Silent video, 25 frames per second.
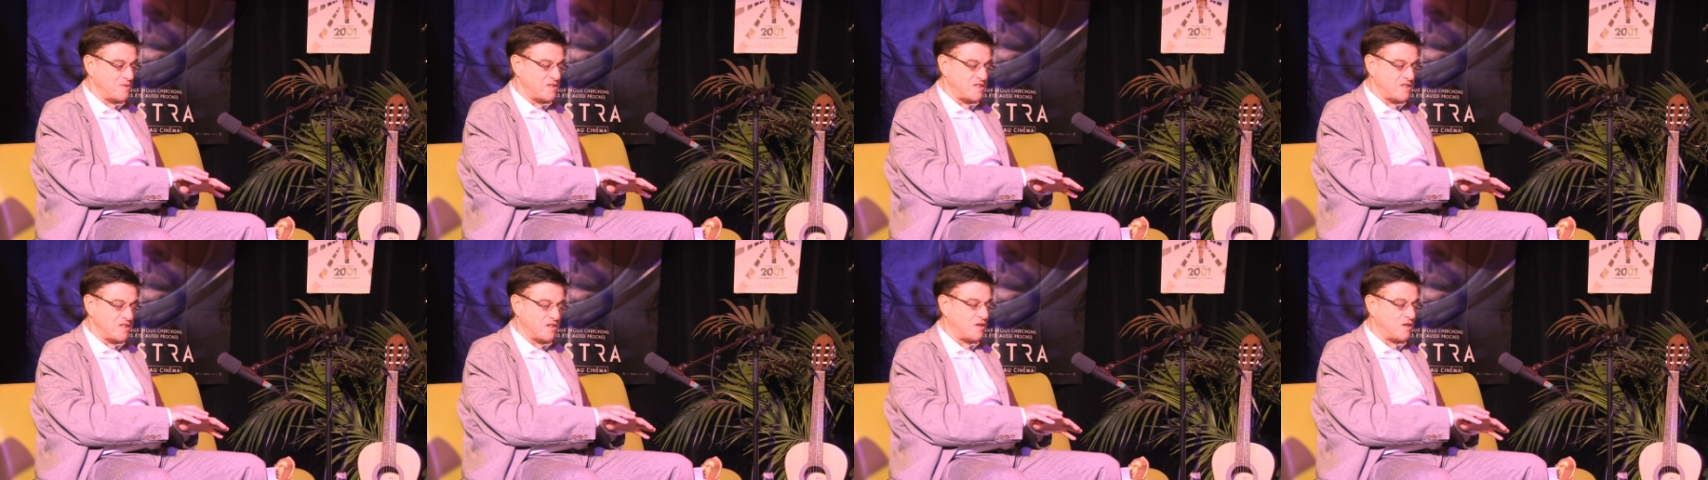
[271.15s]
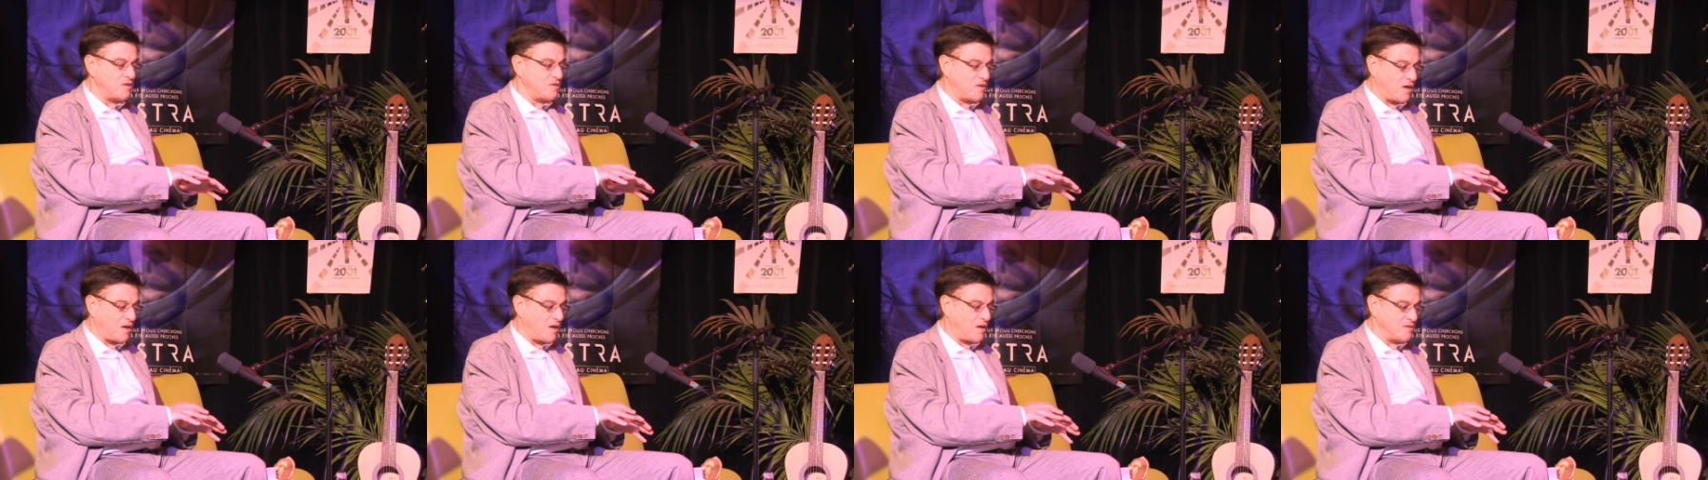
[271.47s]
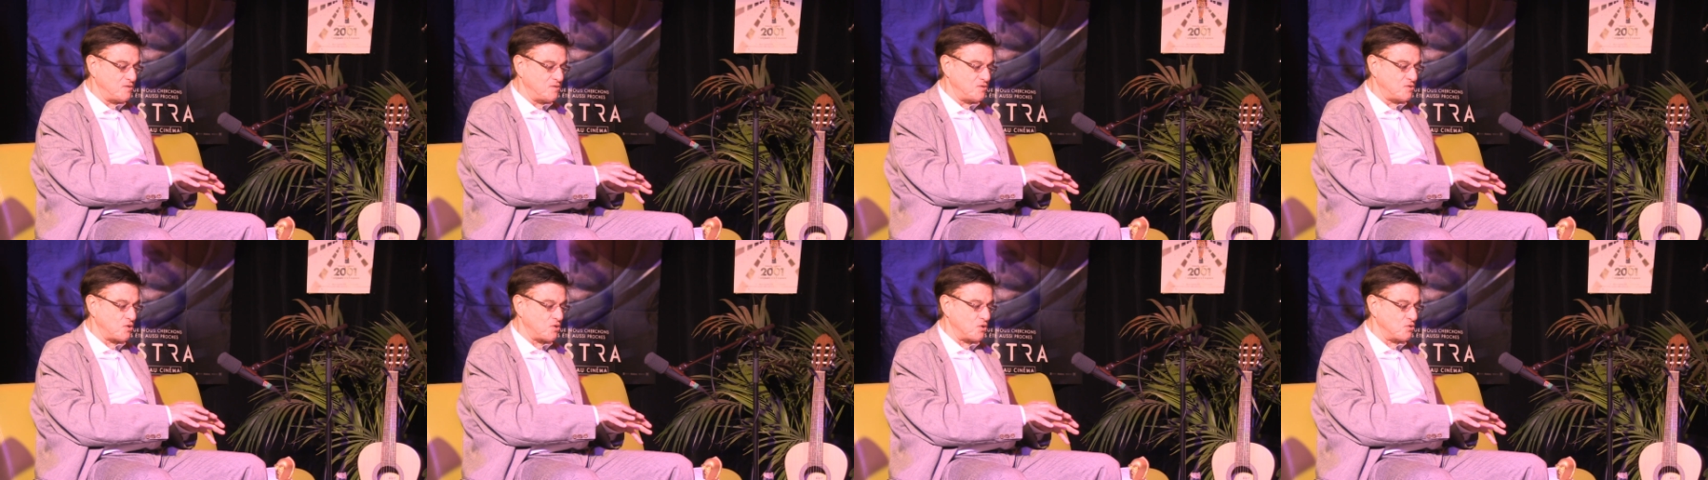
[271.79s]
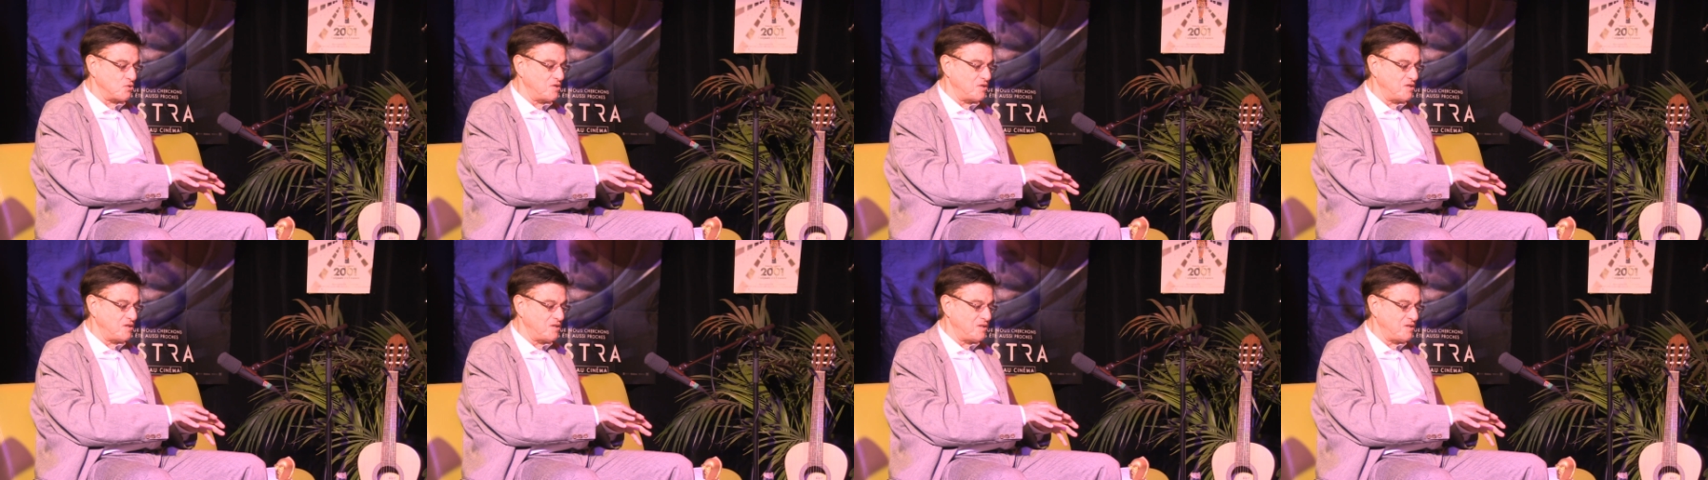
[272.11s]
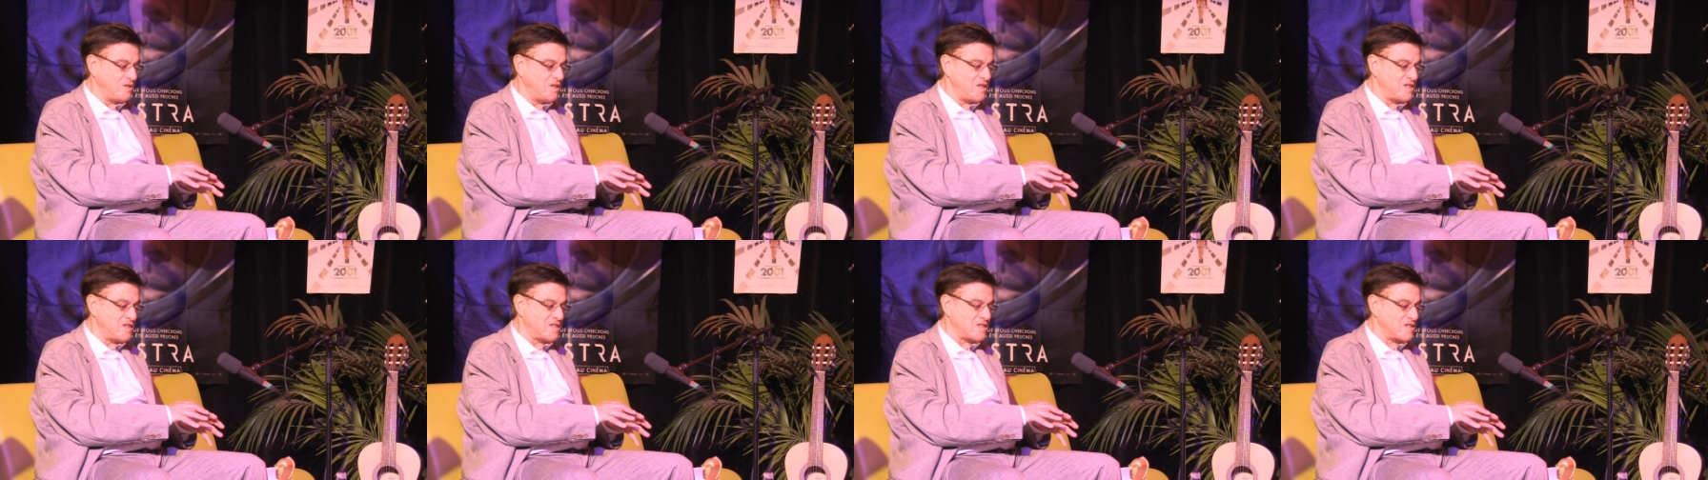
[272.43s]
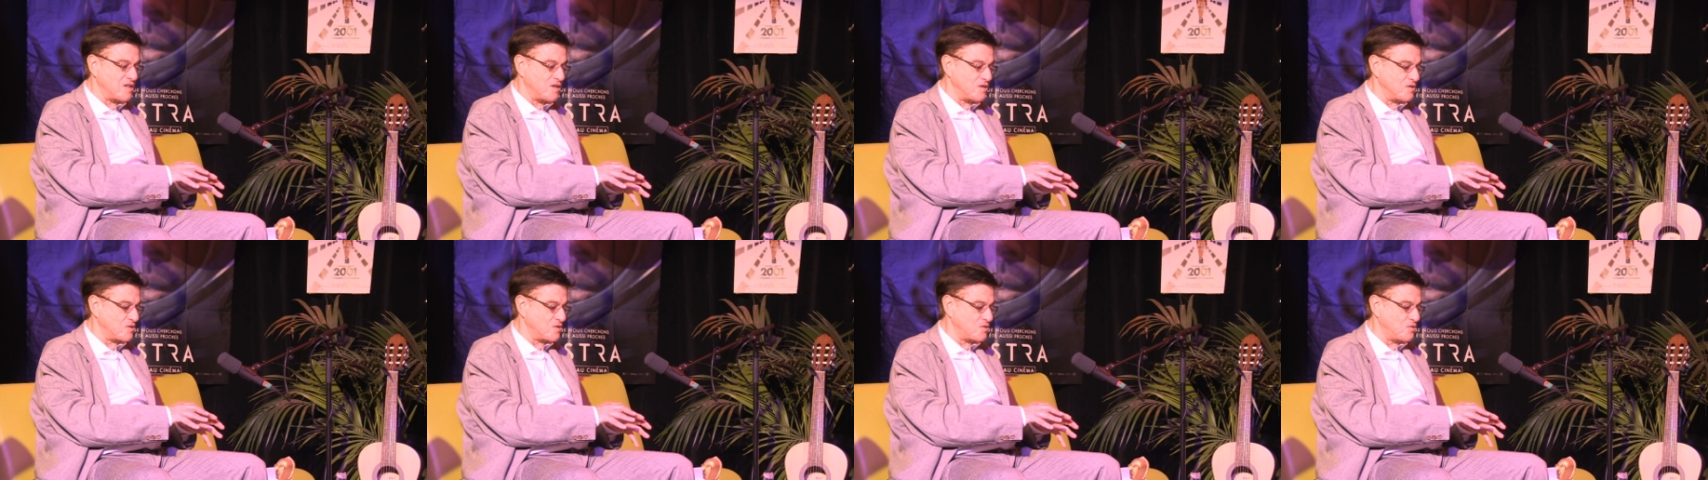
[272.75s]
Mais c'est une sorte de
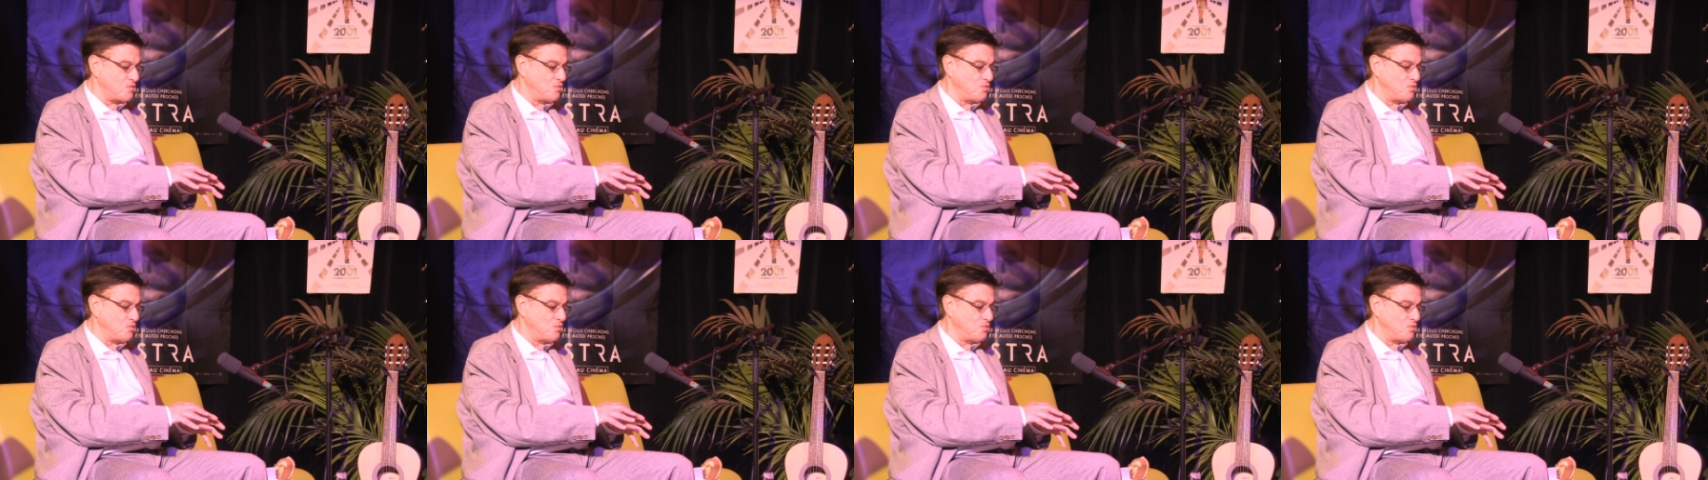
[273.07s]
naissance,